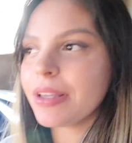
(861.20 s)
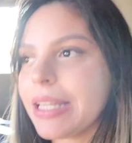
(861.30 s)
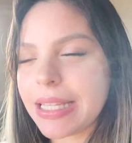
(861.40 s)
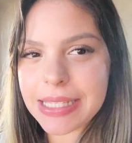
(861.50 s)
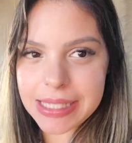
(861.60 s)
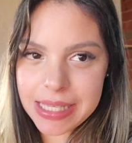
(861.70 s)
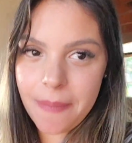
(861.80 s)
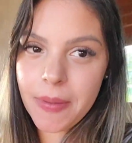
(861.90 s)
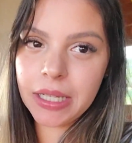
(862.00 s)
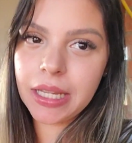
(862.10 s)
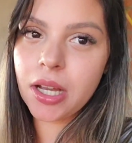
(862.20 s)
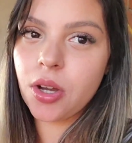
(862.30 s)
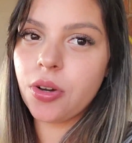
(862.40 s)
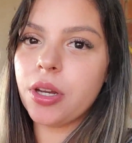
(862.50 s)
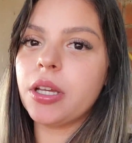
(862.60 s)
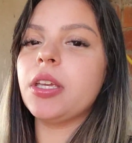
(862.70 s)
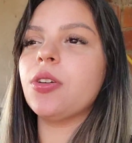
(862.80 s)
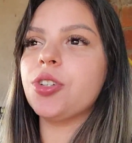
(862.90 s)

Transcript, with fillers: verdade, essa semana agora, que